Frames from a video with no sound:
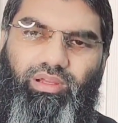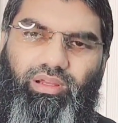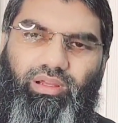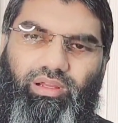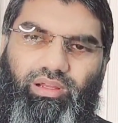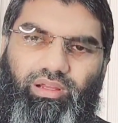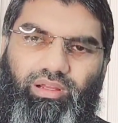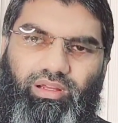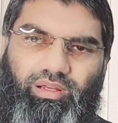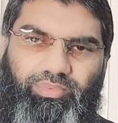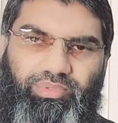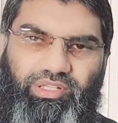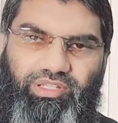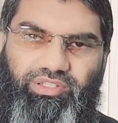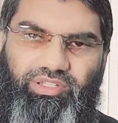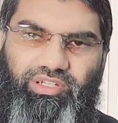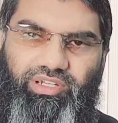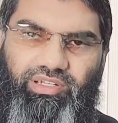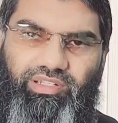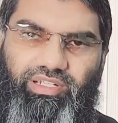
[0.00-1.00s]
अपने
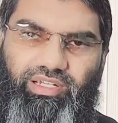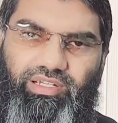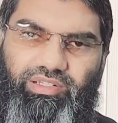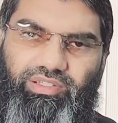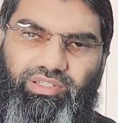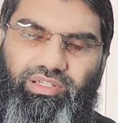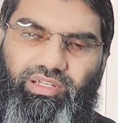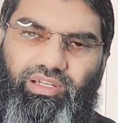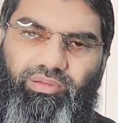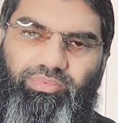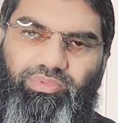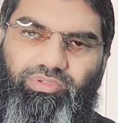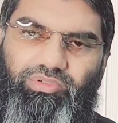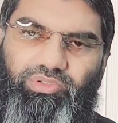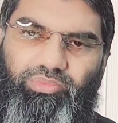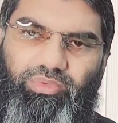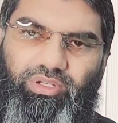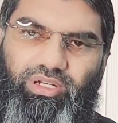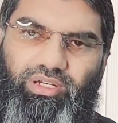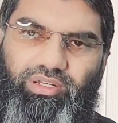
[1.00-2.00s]
स्टेट एजेंट से आप
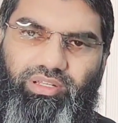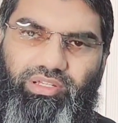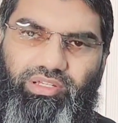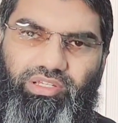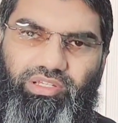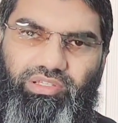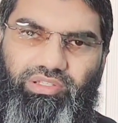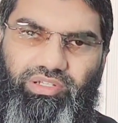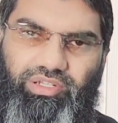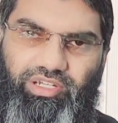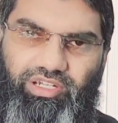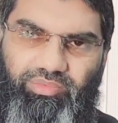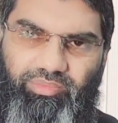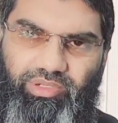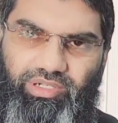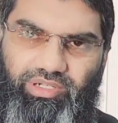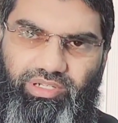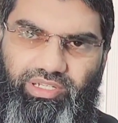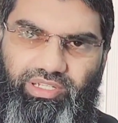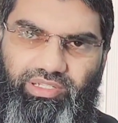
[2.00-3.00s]
उस प्लाट की
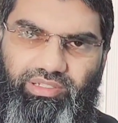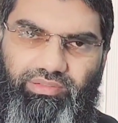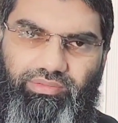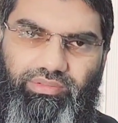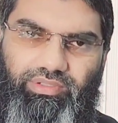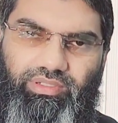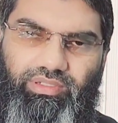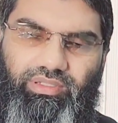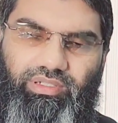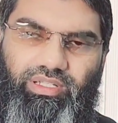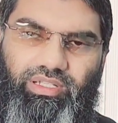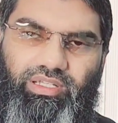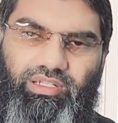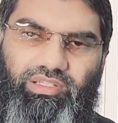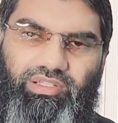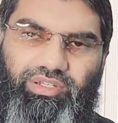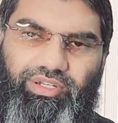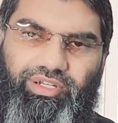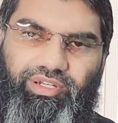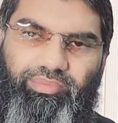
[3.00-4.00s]
स्टेटमेंट लें
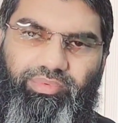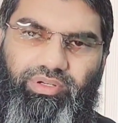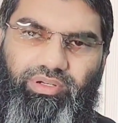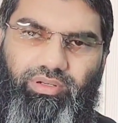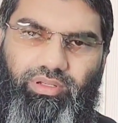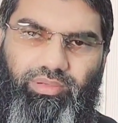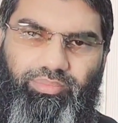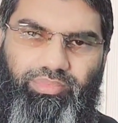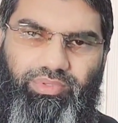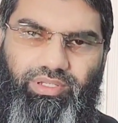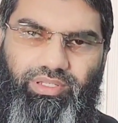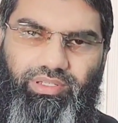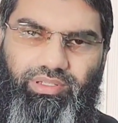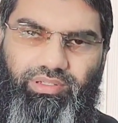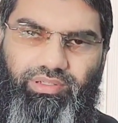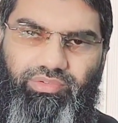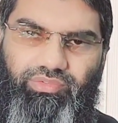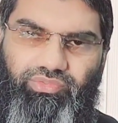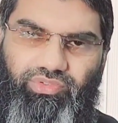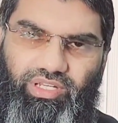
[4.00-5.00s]
लेकिन स्टेटमेंट आपने
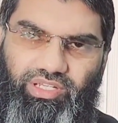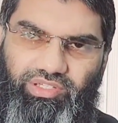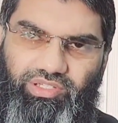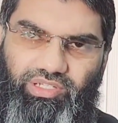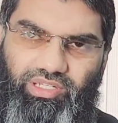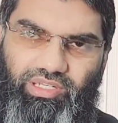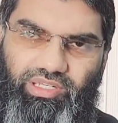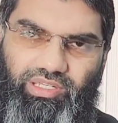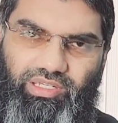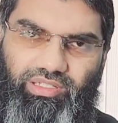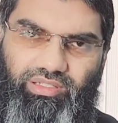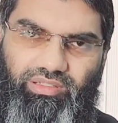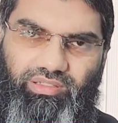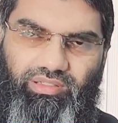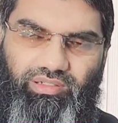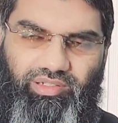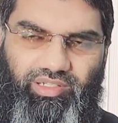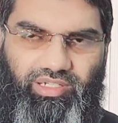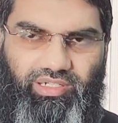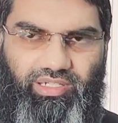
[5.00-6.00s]
फ्रेश लेनी है
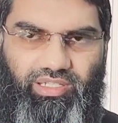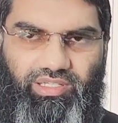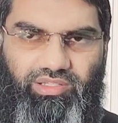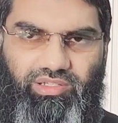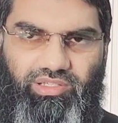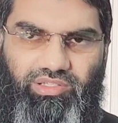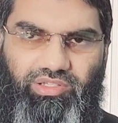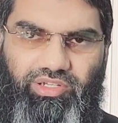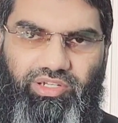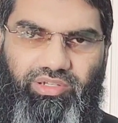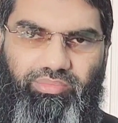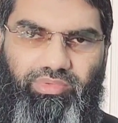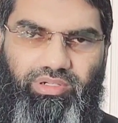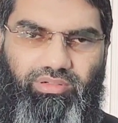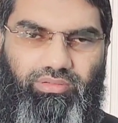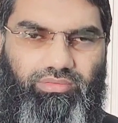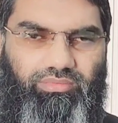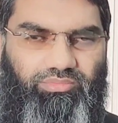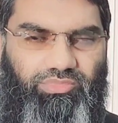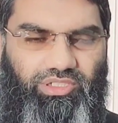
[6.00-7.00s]
लेटेस्ट
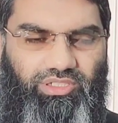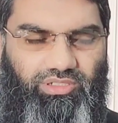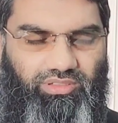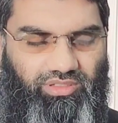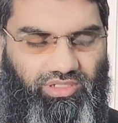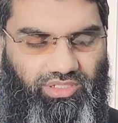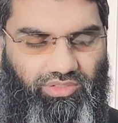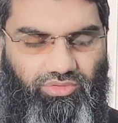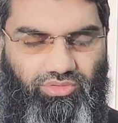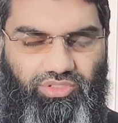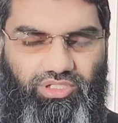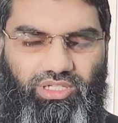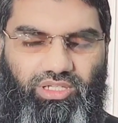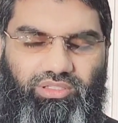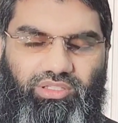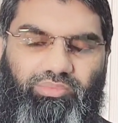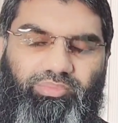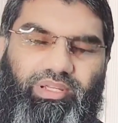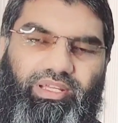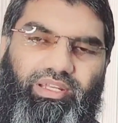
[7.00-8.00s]
स्टेटमेंट मींस के दो चार
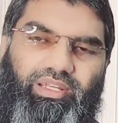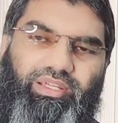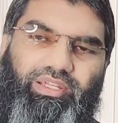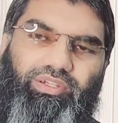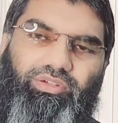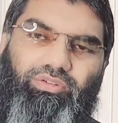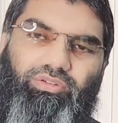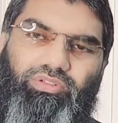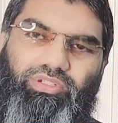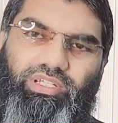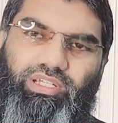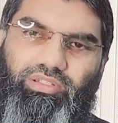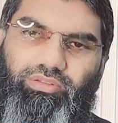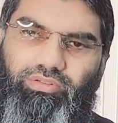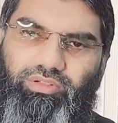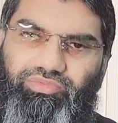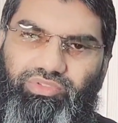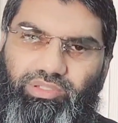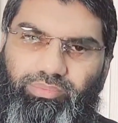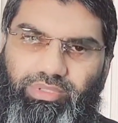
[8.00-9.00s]
दिन पहले की हो या एक
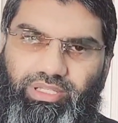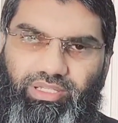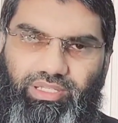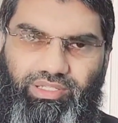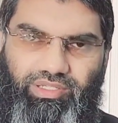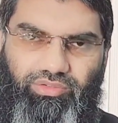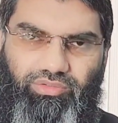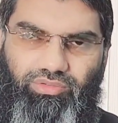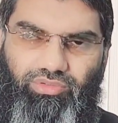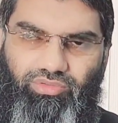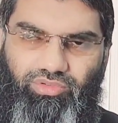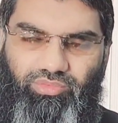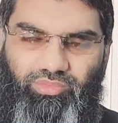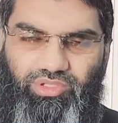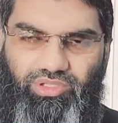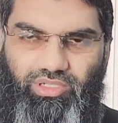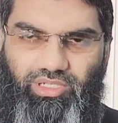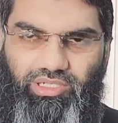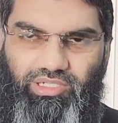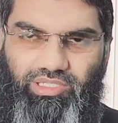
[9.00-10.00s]
दो हफ्ते पहले की हो तो कोई
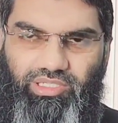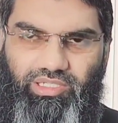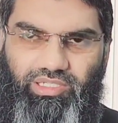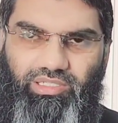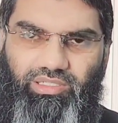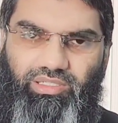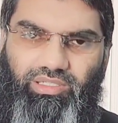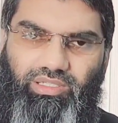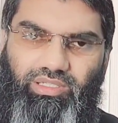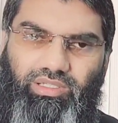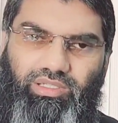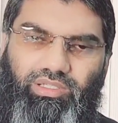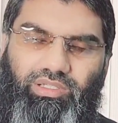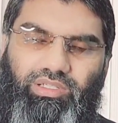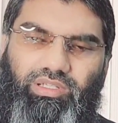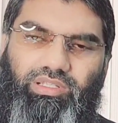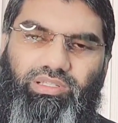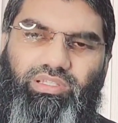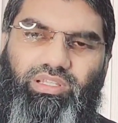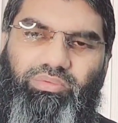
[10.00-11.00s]
मसला नहीं है
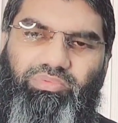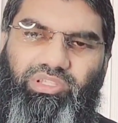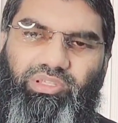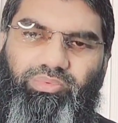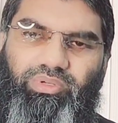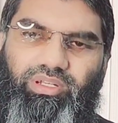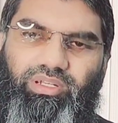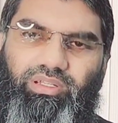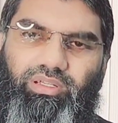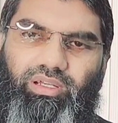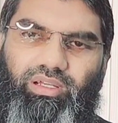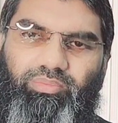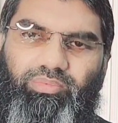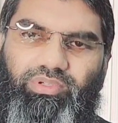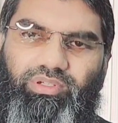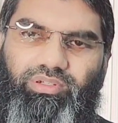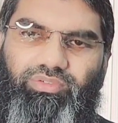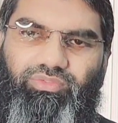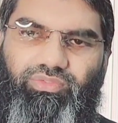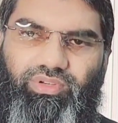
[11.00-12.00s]
सबसे पहले आप
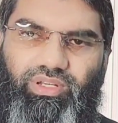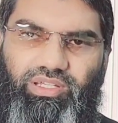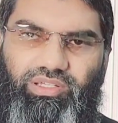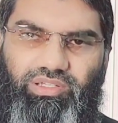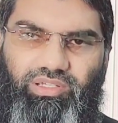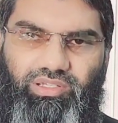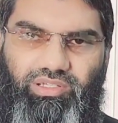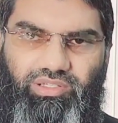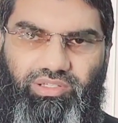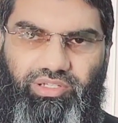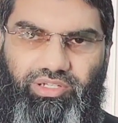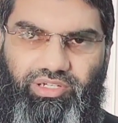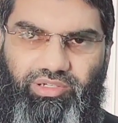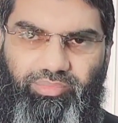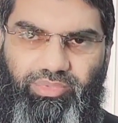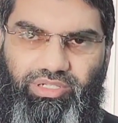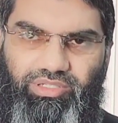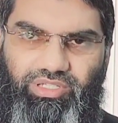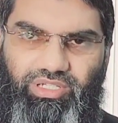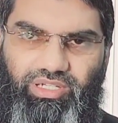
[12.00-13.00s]
फ्रेश
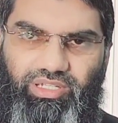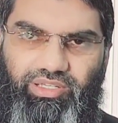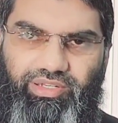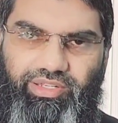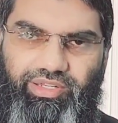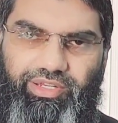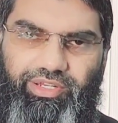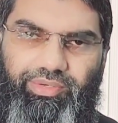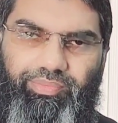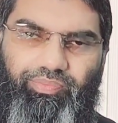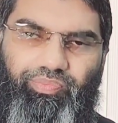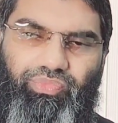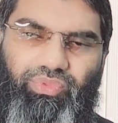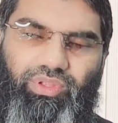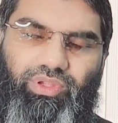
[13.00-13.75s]
स्टेटमेंट चेक करेंगे